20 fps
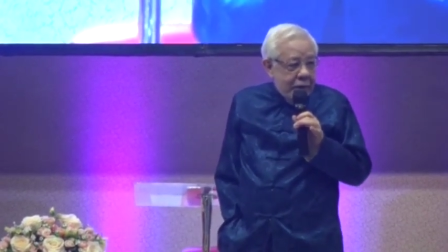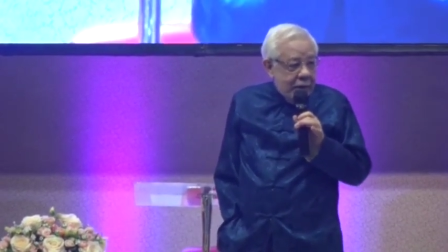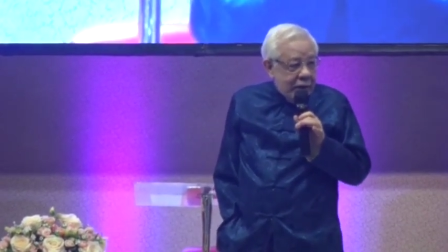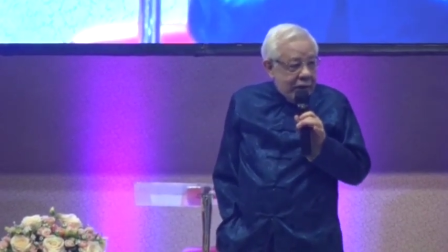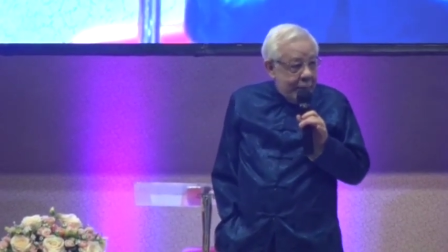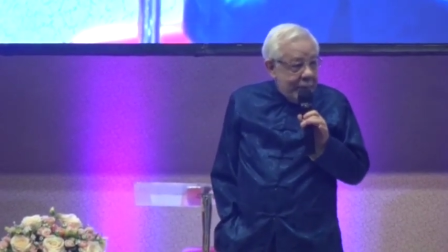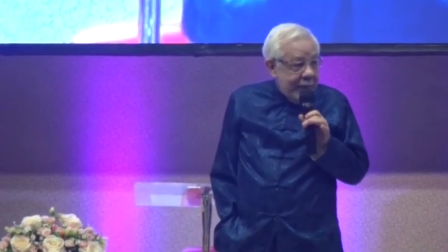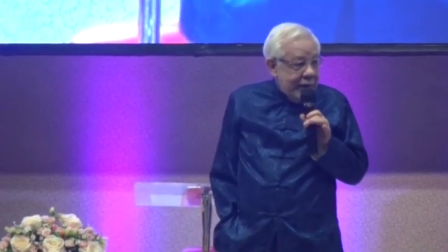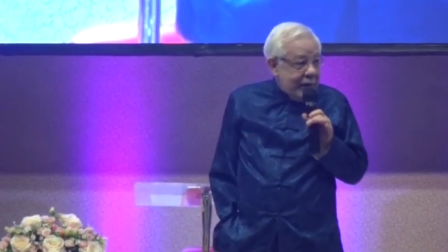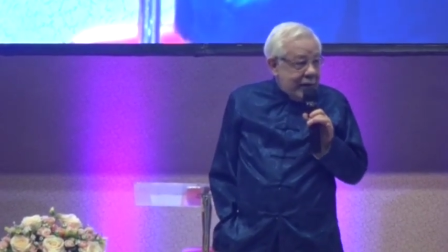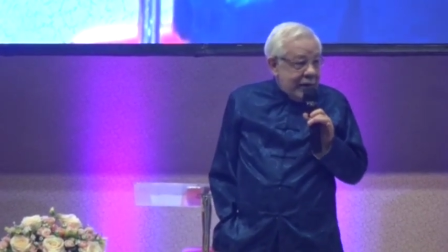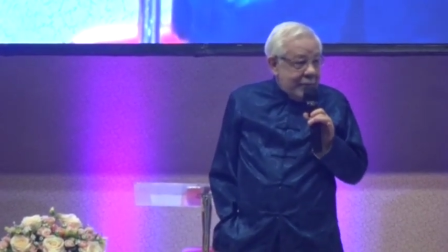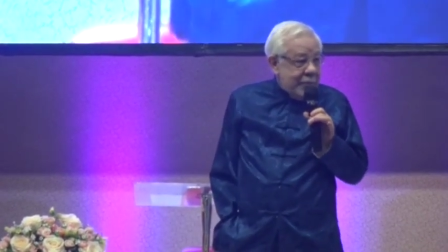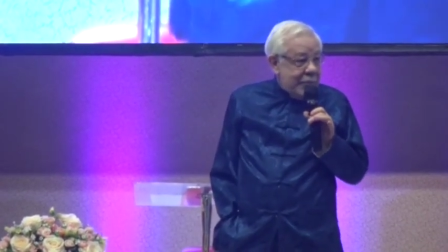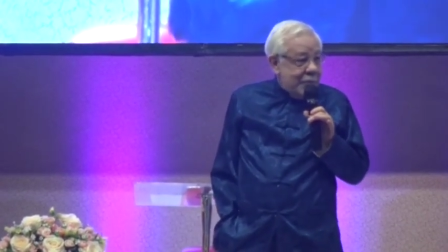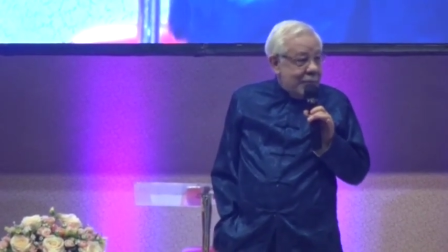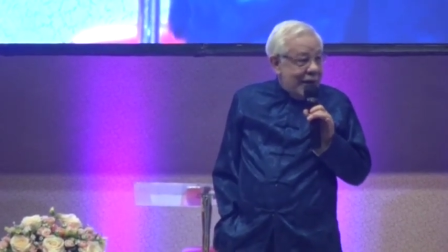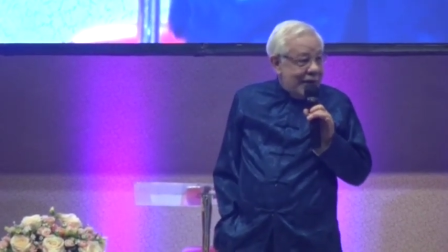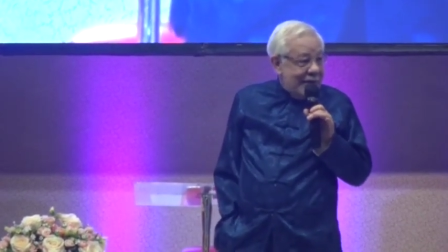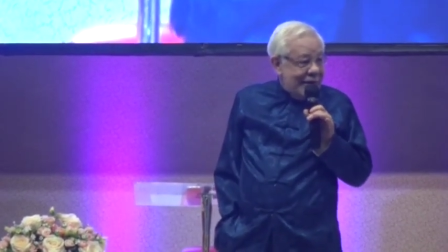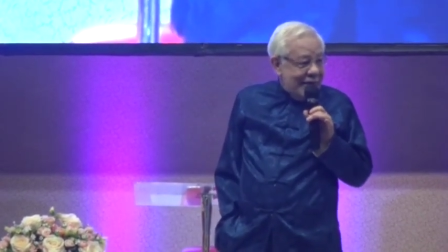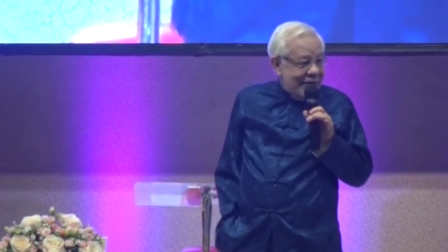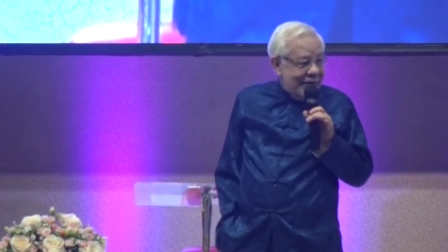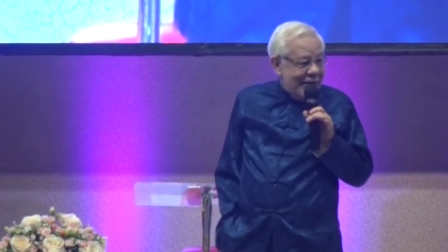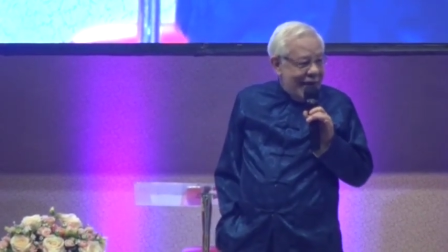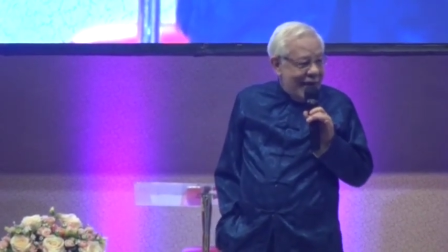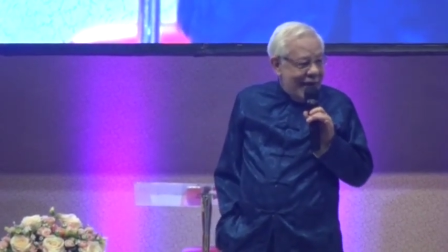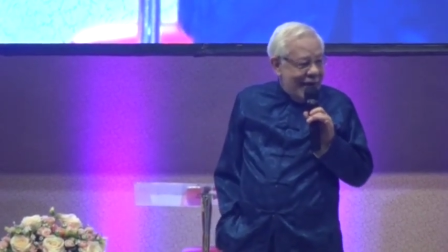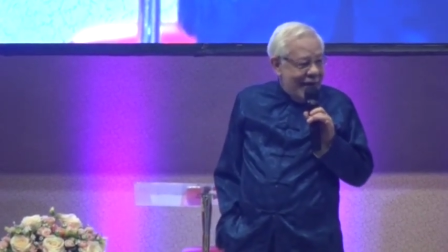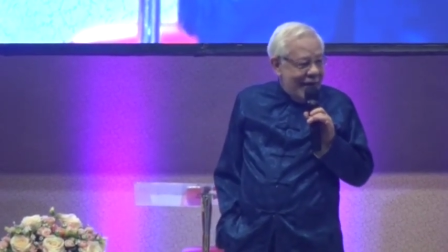Tapi tetap suka
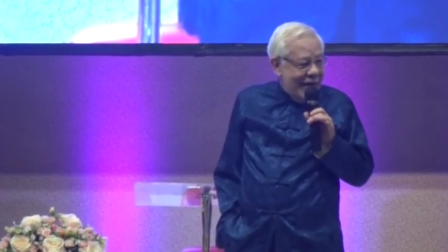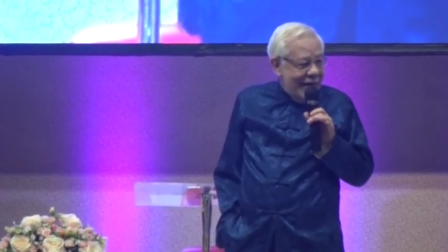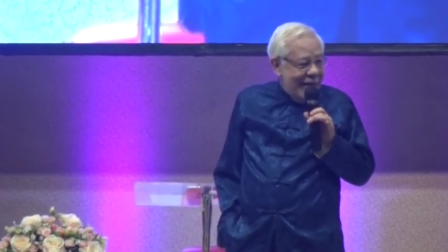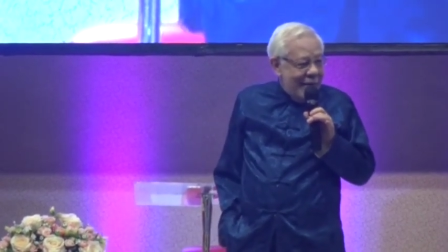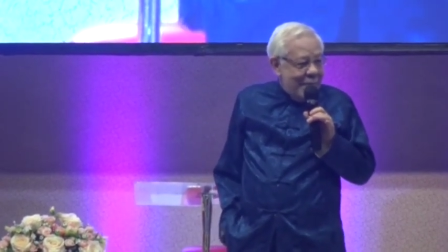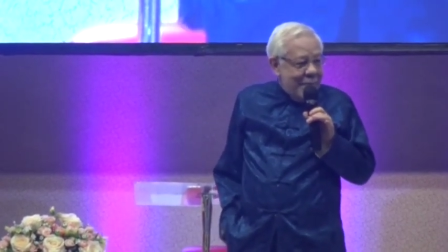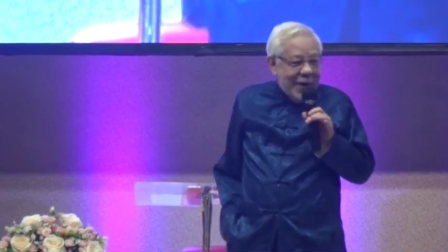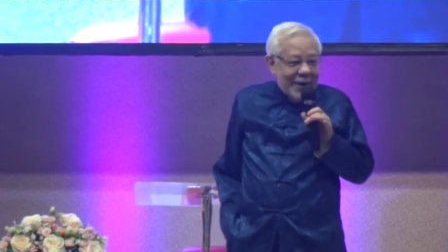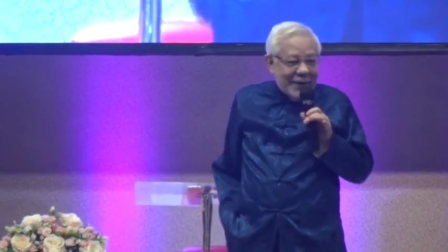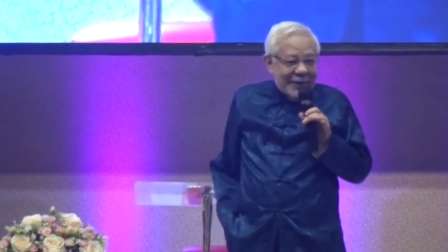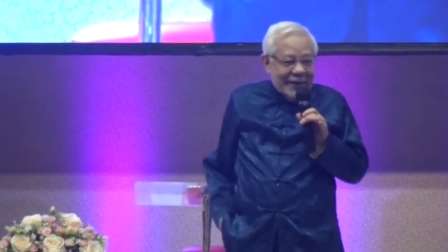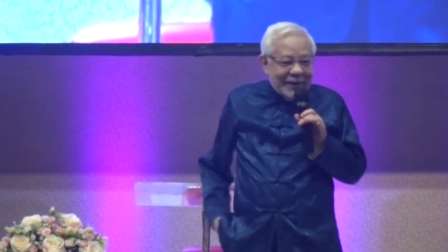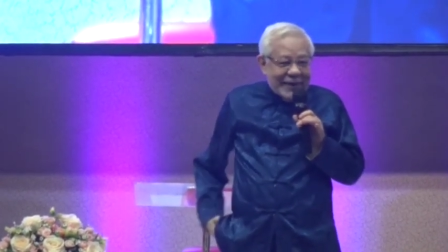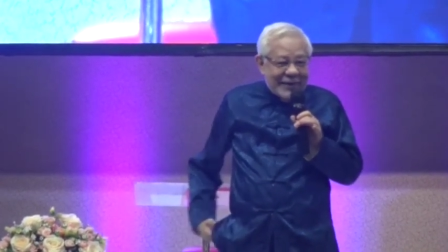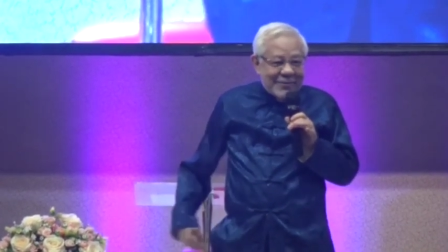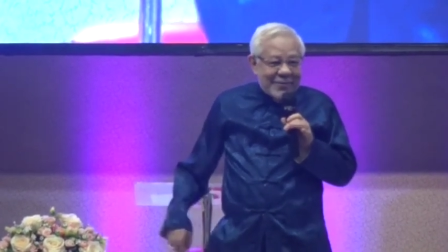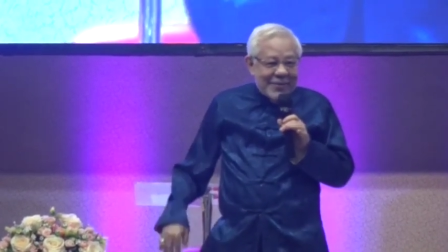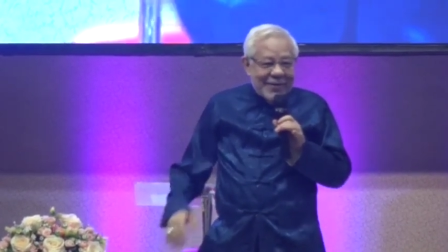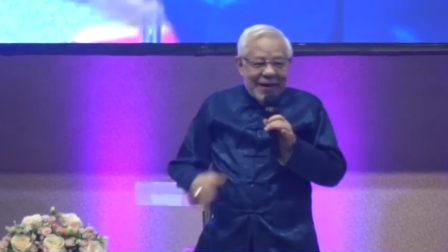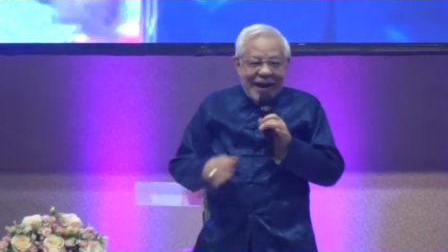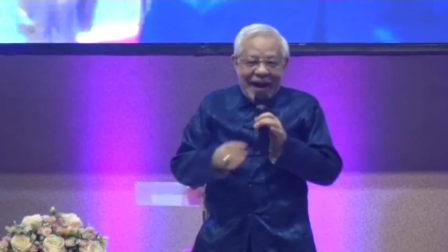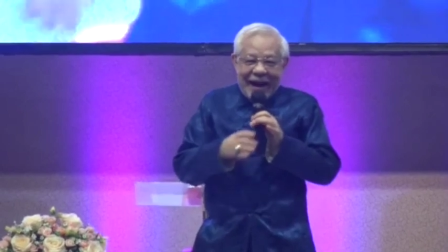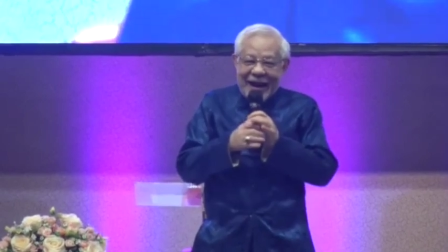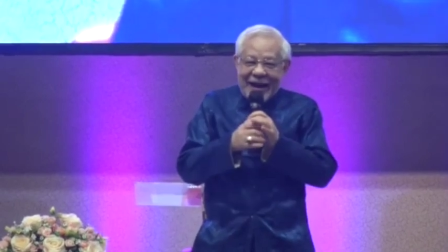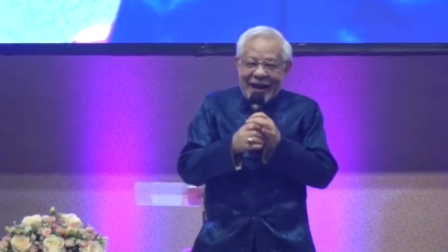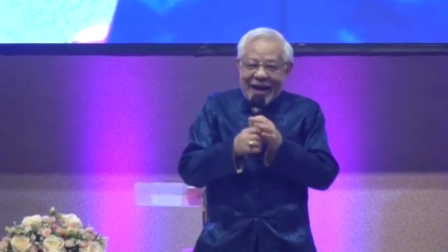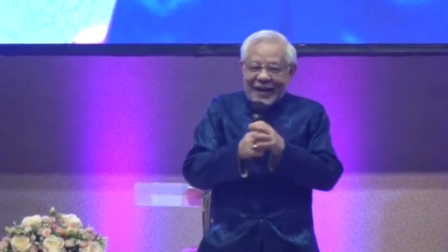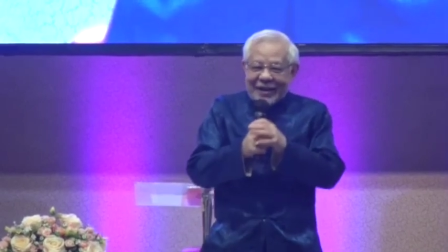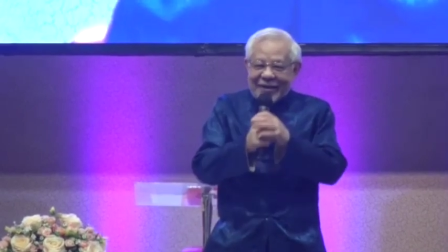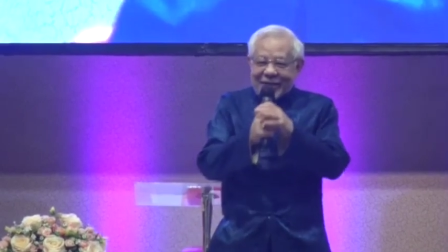cita, Begitu ketemu, eh
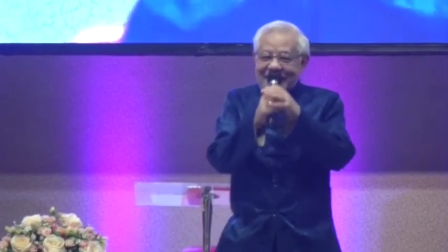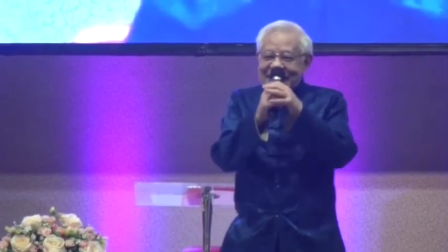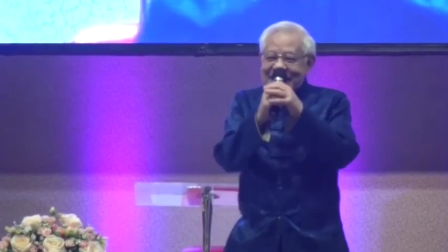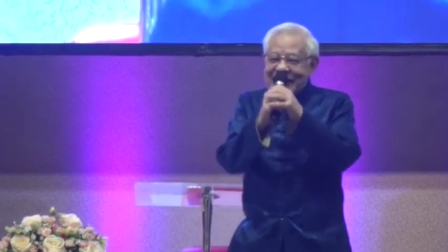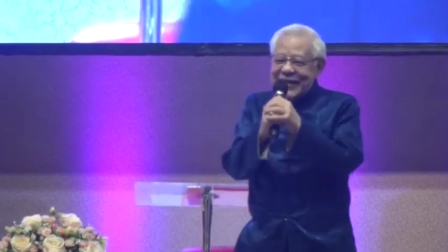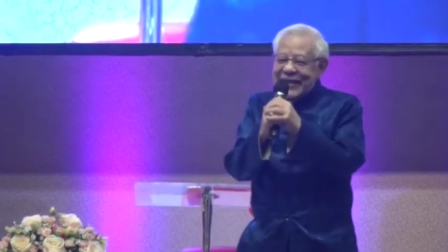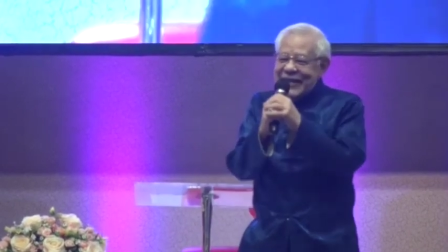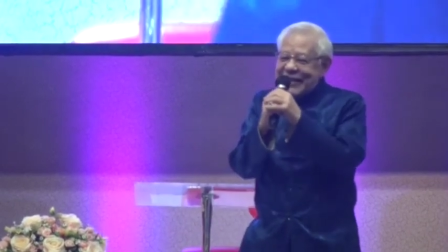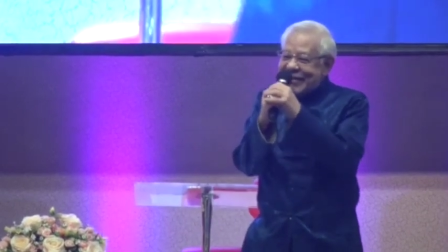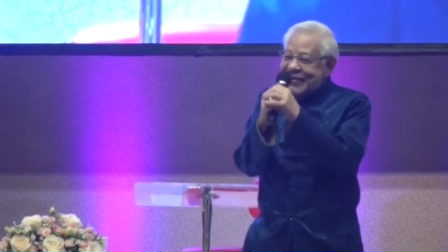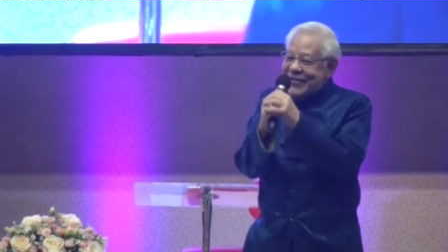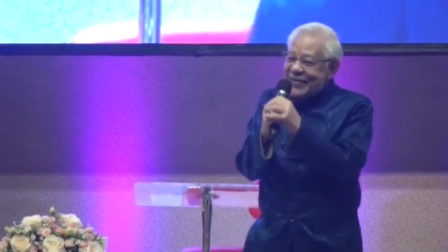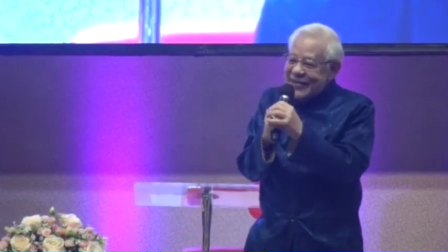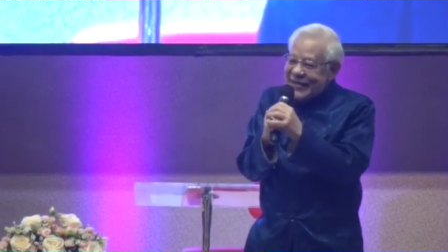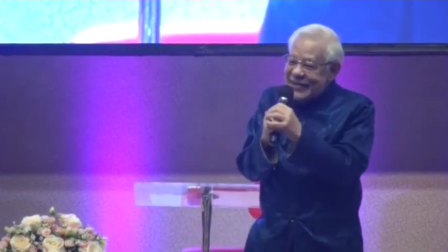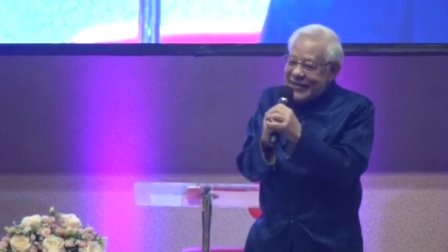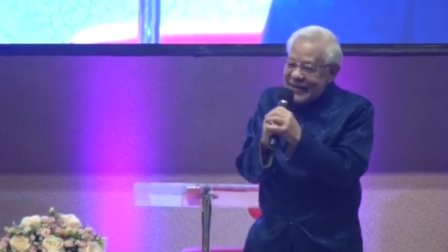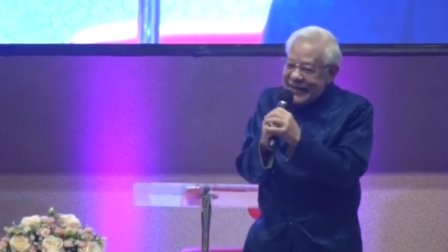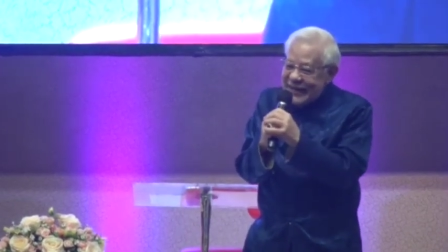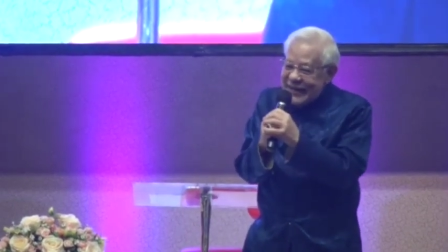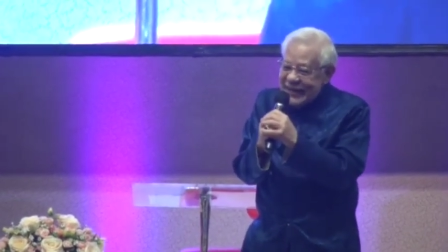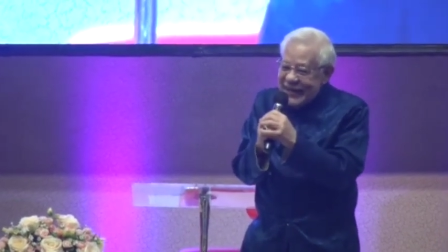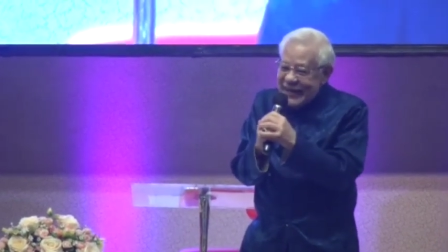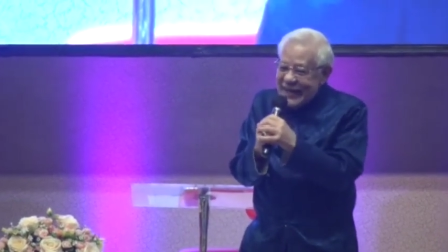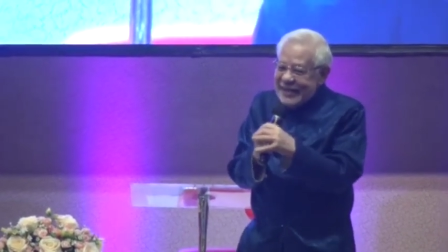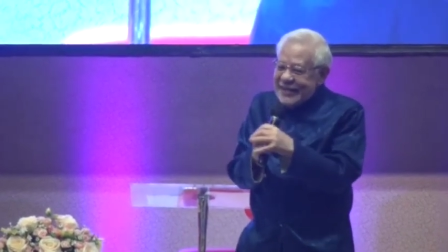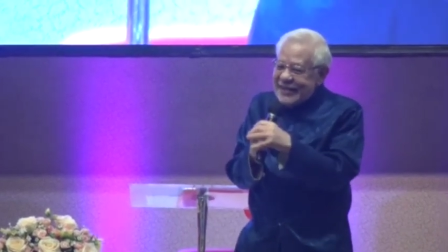kongsi kongsi,